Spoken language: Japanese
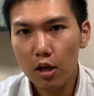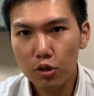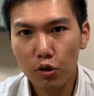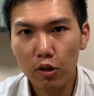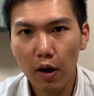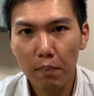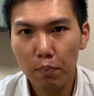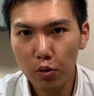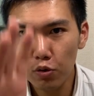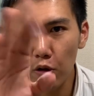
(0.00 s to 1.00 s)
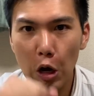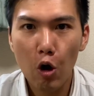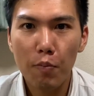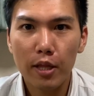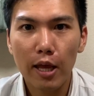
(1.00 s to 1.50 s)
それでは僕の顔
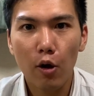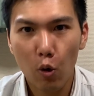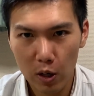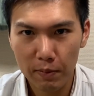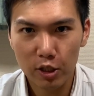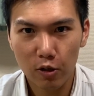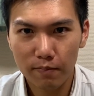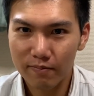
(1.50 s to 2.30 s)
を見て終わりましょう。